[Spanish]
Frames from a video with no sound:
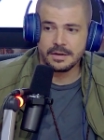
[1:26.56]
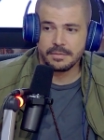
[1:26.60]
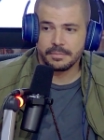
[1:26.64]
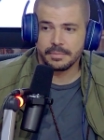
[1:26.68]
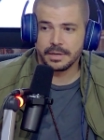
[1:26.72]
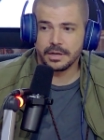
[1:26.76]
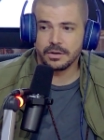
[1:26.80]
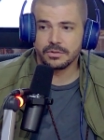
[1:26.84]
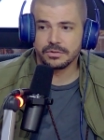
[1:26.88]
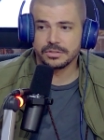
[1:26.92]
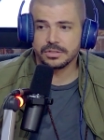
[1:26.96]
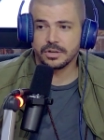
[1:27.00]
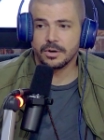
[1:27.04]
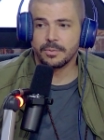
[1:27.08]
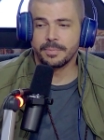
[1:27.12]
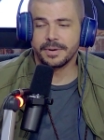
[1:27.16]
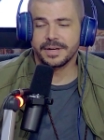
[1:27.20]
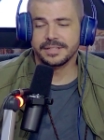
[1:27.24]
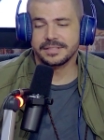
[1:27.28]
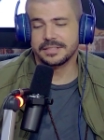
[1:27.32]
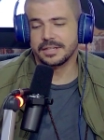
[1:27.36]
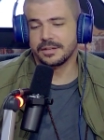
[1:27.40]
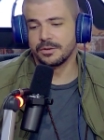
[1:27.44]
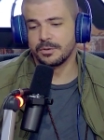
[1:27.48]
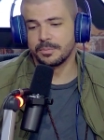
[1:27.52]
Mi consejo
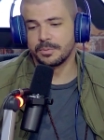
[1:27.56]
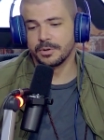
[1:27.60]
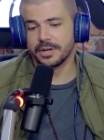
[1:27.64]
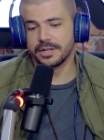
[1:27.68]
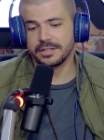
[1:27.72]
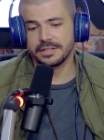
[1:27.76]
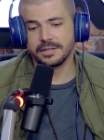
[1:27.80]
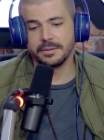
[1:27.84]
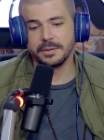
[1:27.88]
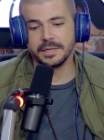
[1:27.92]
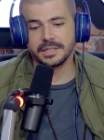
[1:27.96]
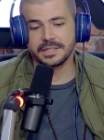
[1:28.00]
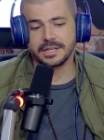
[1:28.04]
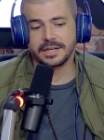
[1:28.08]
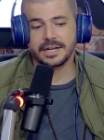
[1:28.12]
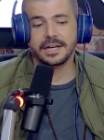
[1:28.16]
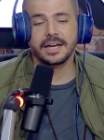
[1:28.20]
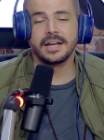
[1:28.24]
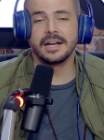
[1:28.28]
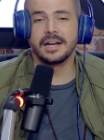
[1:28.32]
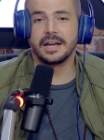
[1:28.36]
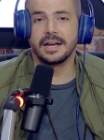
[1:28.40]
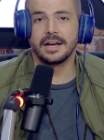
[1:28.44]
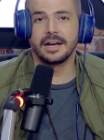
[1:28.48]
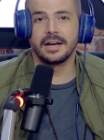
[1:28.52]
para ese grupo de activistas es
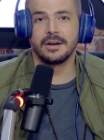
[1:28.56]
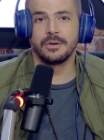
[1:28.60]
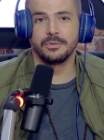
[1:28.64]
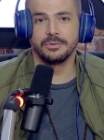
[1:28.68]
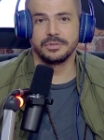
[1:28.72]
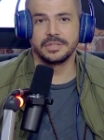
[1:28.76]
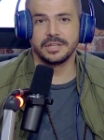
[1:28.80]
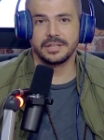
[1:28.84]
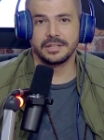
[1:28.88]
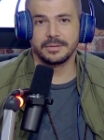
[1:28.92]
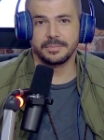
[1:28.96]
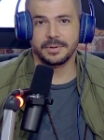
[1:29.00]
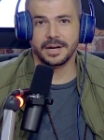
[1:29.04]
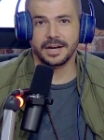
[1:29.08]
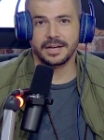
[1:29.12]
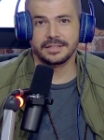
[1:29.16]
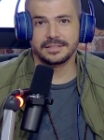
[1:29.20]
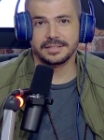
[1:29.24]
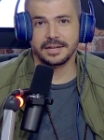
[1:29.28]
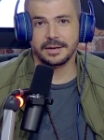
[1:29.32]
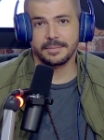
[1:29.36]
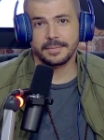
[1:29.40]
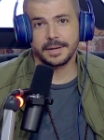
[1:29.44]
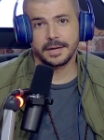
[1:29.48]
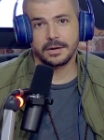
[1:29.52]
que la hagan ustedes para que
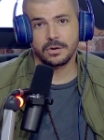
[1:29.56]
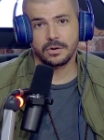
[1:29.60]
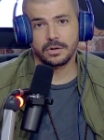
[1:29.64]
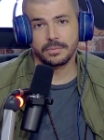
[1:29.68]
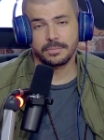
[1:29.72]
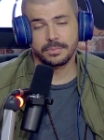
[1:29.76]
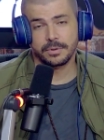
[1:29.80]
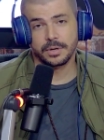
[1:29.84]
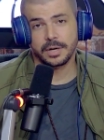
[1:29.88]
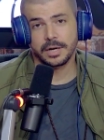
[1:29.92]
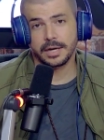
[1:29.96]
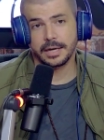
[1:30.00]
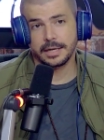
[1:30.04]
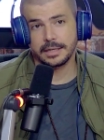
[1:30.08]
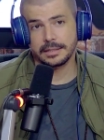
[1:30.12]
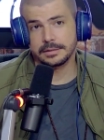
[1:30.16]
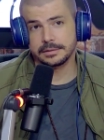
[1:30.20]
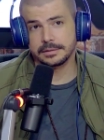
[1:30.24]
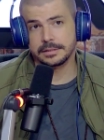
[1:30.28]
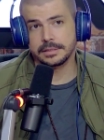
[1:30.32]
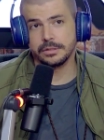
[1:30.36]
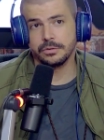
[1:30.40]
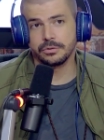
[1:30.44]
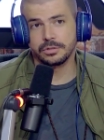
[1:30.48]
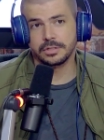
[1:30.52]
sea mejor, porque
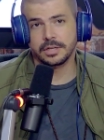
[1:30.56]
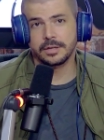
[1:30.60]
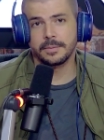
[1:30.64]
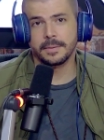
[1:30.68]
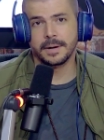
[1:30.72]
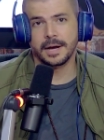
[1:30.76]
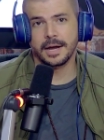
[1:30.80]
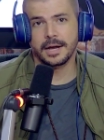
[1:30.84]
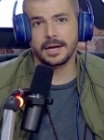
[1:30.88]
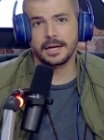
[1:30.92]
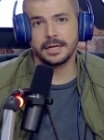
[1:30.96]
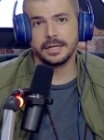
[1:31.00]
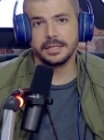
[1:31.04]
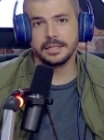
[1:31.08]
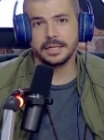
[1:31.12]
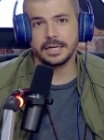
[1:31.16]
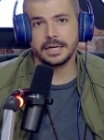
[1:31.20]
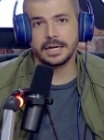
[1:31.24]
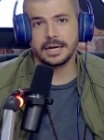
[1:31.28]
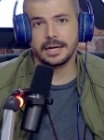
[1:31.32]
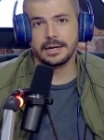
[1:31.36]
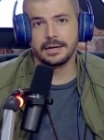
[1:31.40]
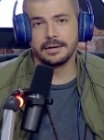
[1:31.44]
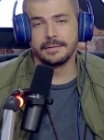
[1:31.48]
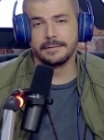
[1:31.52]
si ustedes van a
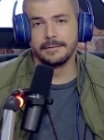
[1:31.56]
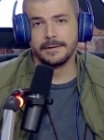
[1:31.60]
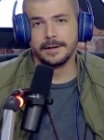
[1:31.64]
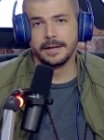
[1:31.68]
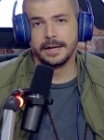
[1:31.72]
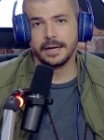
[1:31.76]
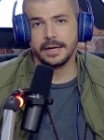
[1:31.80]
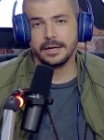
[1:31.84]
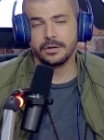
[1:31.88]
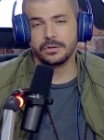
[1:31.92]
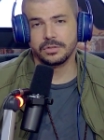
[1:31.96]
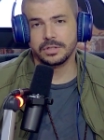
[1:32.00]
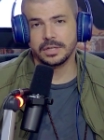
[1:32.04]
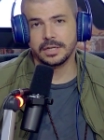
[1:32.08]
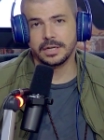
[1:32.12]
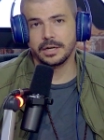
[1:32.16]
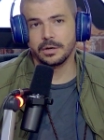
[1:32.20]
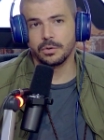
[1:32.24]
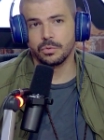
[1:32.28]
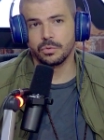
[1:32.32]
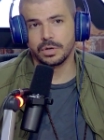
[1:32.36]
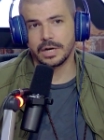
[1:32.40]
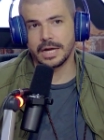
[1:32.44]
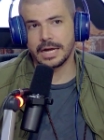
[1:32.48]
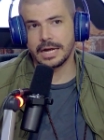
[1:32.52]
criticar y no tienen
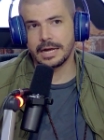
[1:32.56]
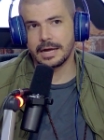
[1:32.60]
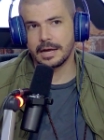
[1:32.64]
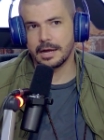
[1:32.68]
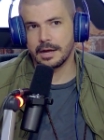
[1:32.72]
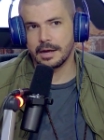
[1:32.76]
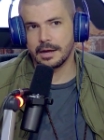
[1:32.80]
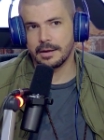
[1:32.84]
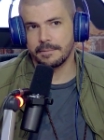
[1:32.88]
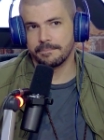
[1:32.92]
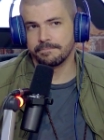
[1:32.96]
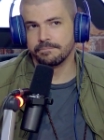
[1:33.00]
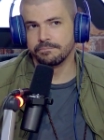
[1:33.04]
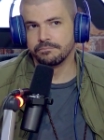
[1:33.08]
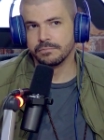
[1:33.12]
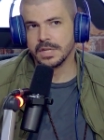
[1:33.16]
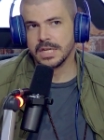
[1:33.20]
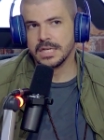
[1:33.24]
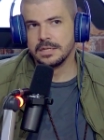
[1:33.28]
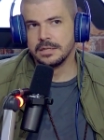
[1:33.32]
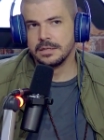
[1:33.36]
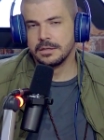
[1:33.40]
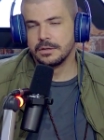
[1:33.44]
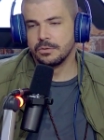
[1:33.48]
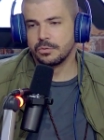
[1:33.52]
una
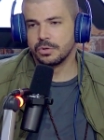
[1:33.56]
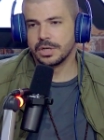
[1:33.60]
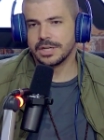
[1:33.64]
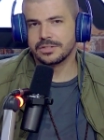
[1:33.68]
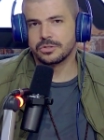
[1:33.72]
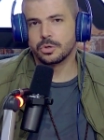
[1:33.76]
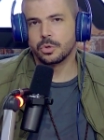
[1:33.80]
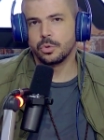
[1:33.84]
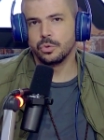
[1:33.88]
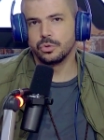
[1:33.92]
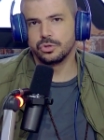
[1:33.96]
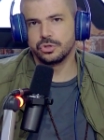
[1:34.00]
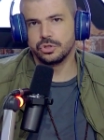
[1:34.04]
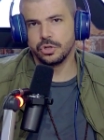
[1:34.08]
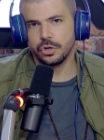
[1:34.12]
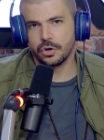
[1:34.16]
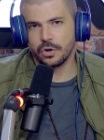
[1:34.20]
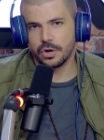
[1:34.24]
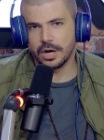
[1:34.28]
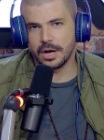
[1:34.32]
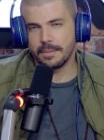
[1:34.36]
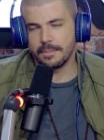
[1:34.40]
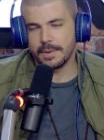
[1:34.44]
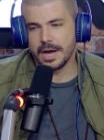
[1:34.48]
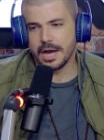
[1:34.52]
una
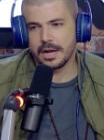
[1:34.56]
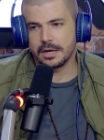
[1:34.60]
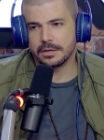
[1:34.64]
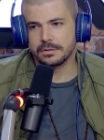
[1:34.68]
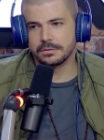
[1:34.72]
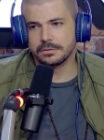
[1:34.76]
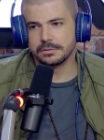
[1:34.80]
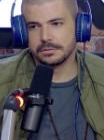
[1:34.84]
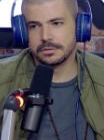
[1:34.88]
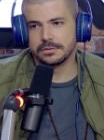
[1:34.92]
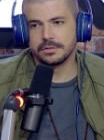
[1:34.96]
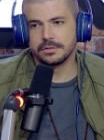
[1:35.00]
solución a mano,